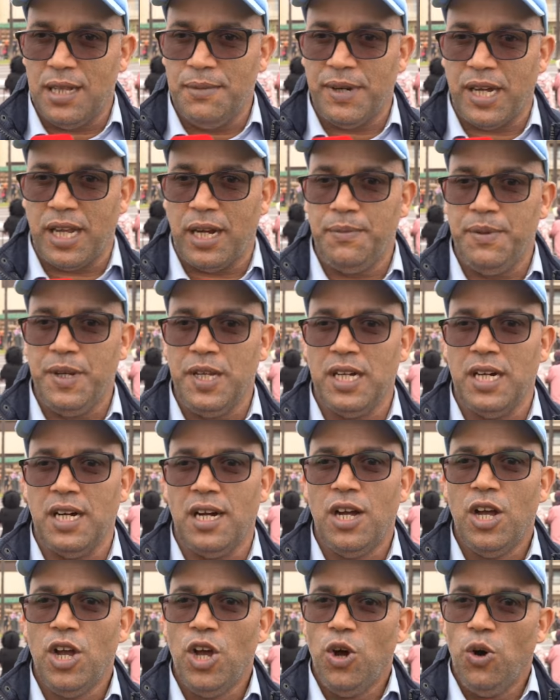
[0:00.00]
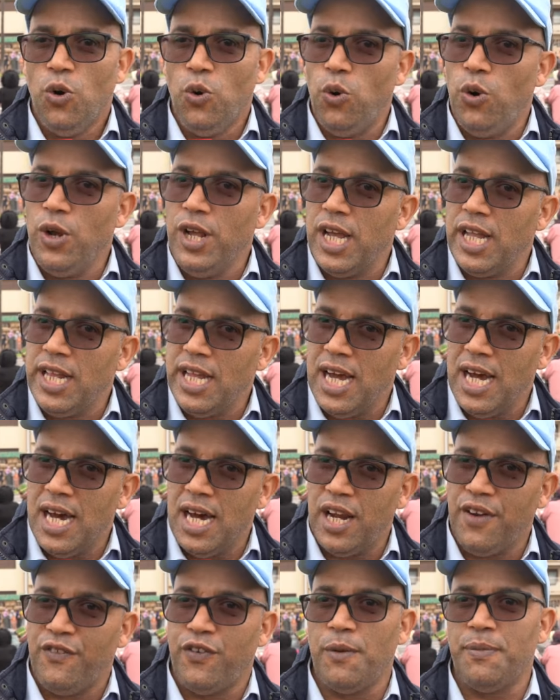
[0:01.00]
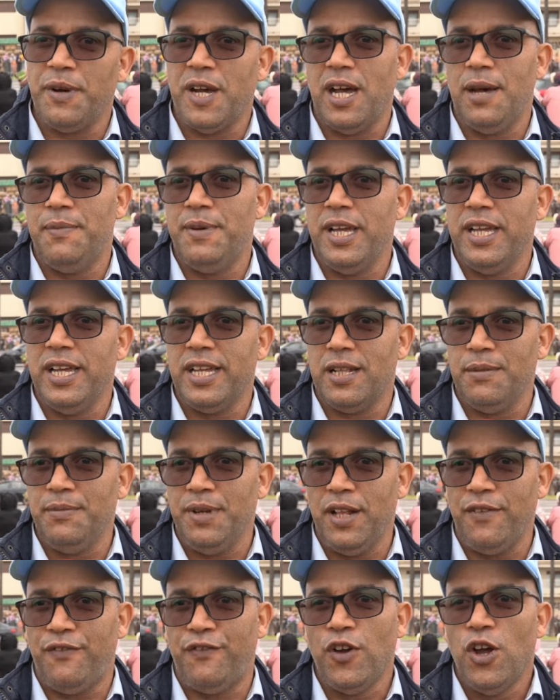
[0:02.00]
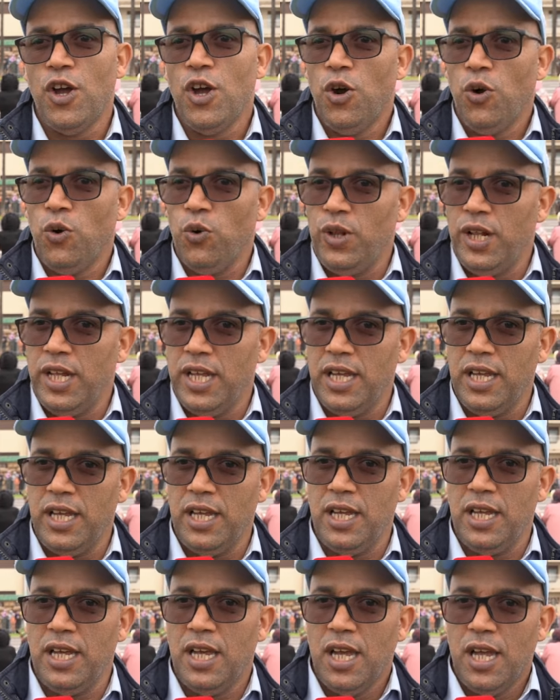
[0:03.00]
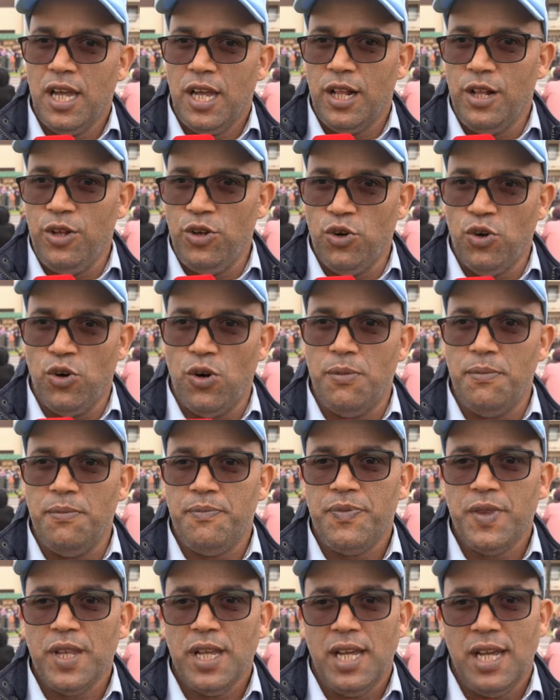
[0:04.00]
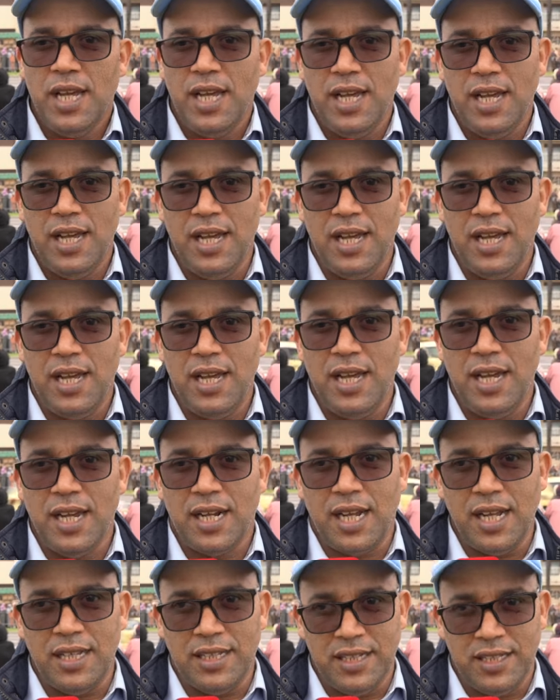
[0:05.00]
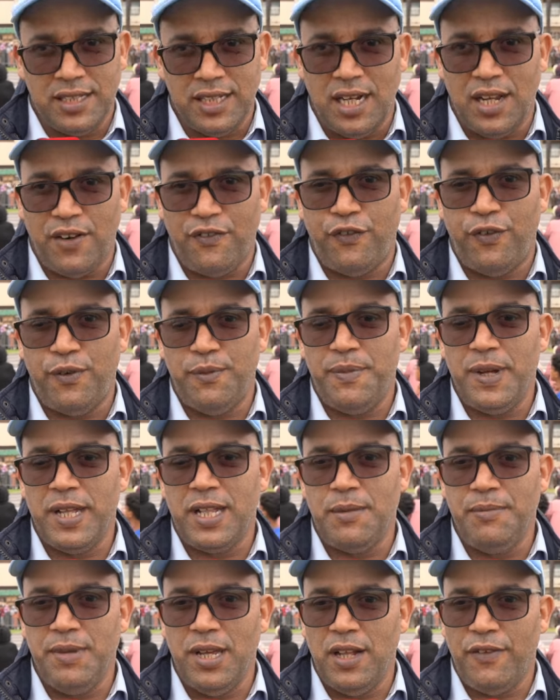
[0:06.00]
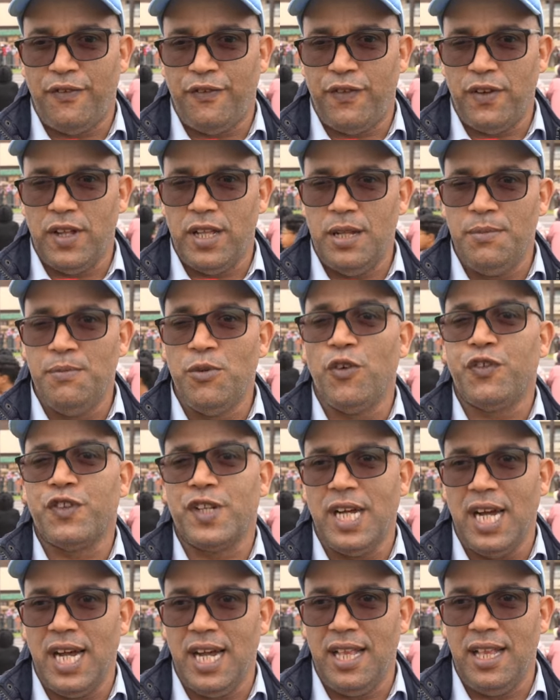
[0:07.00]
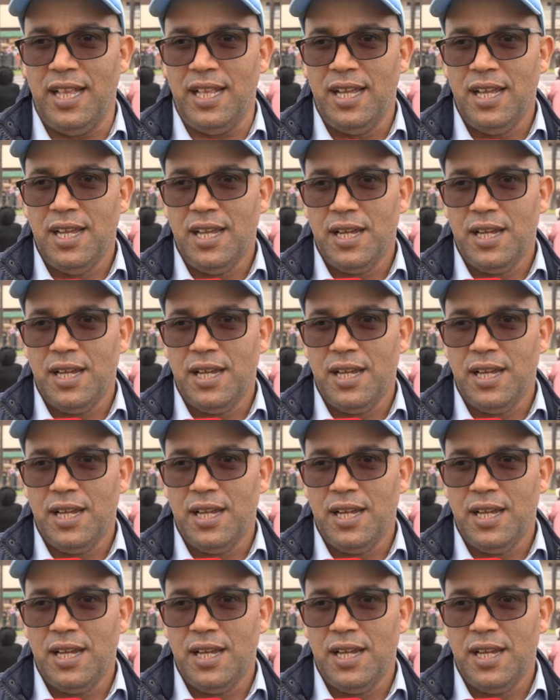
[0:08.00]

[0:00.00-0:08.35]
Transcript: المغربيه وهي العارفه بخبايا هذا الملف واللي اليوم آه، كتعترف بهذا الملف المفتعل